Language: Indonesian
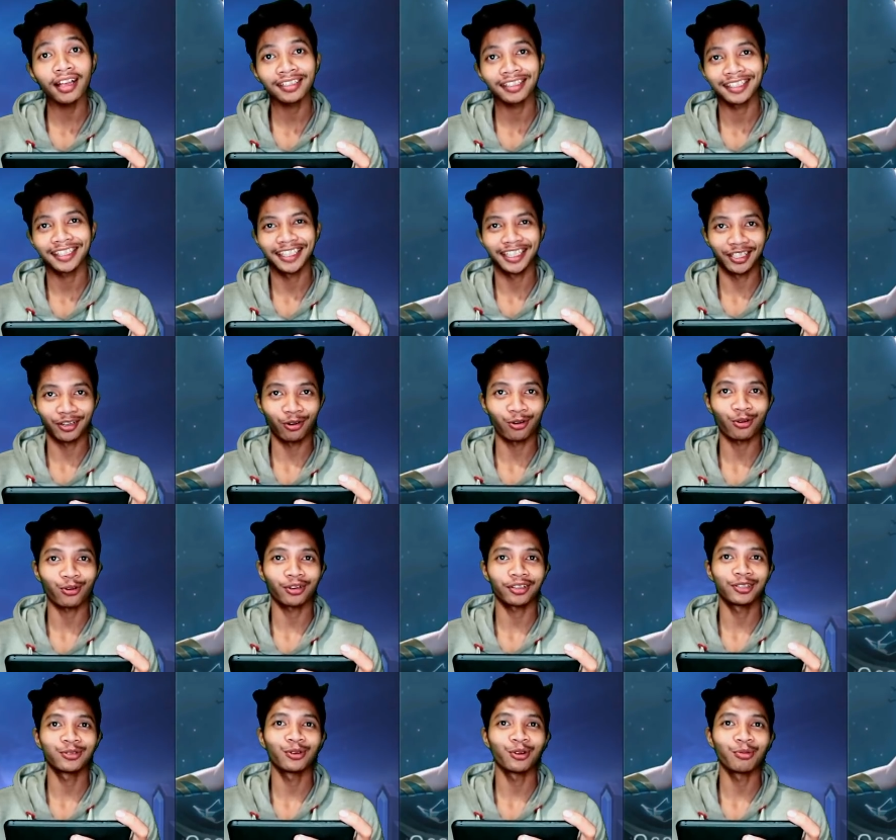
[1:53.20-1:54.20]
khas Nyiroro
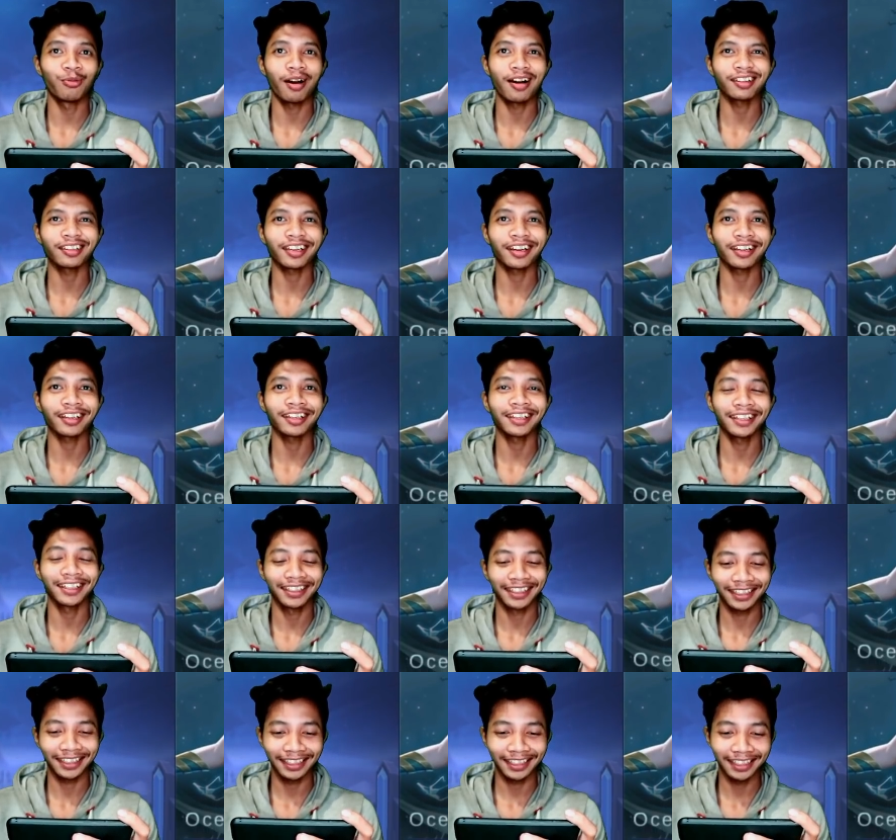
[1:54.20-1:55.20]
Kidul banget kan.
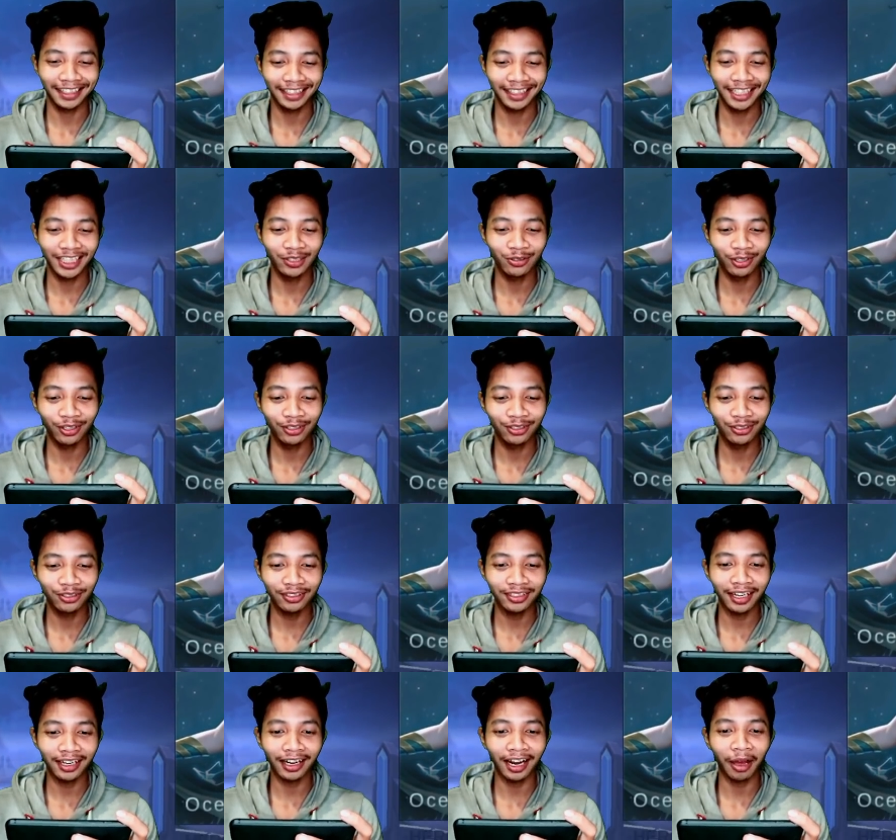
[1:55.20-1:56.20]

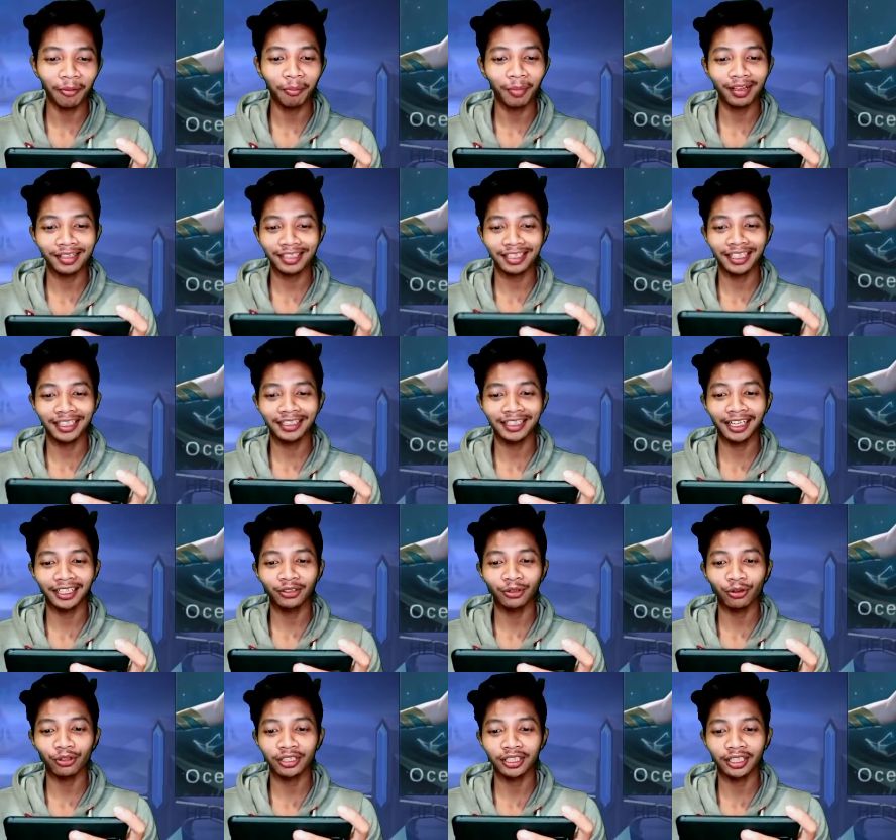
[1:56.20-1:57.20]
Hijau-hijau dan nama
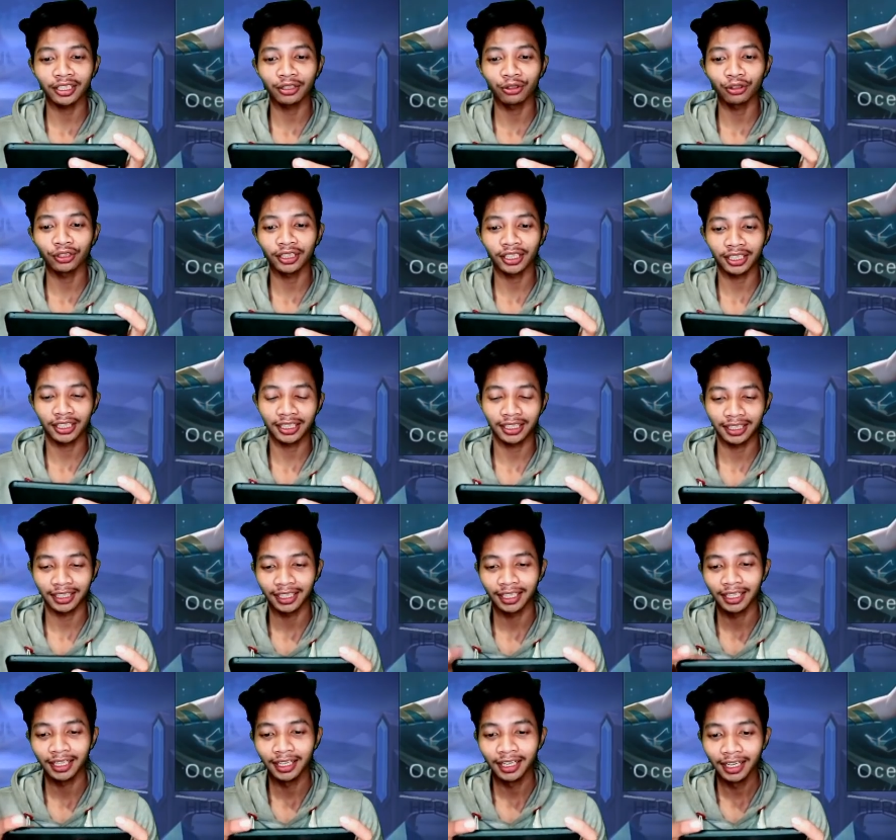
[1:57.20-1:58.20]
skinnya itu Ocean Goodness.
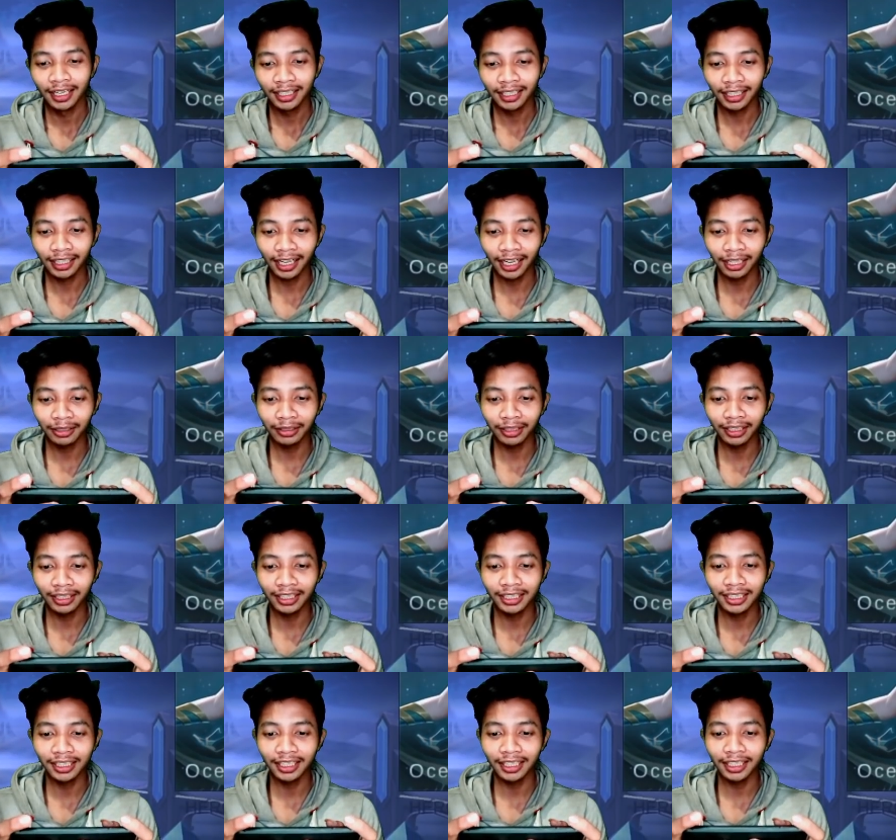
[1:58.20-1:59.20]
Dan kalian
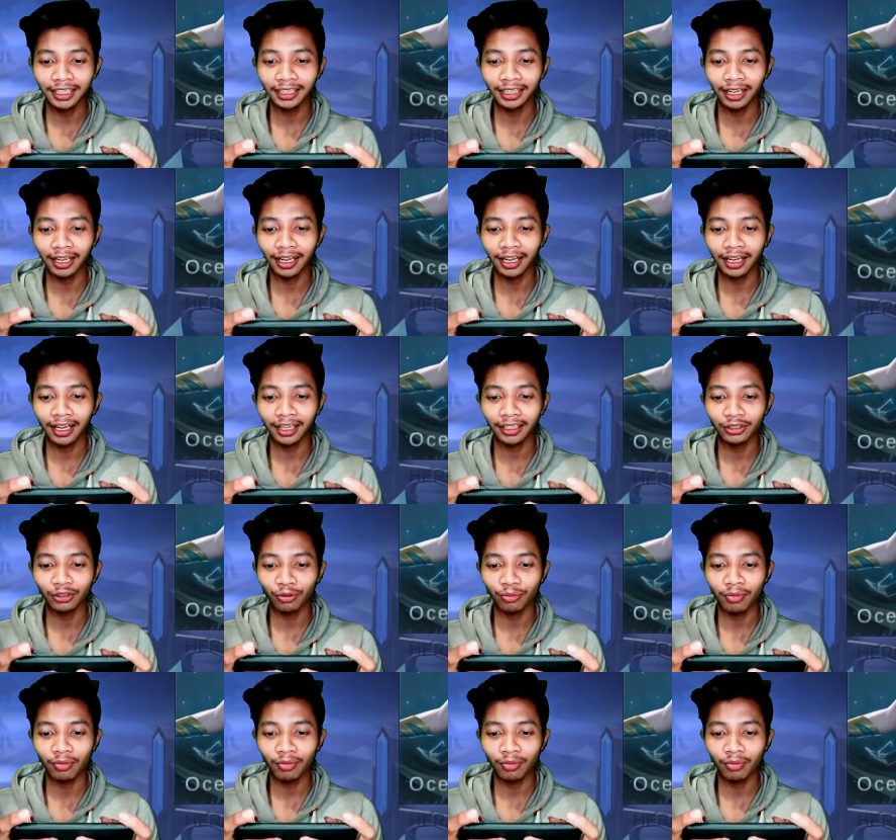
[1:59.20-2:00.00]
di sini kita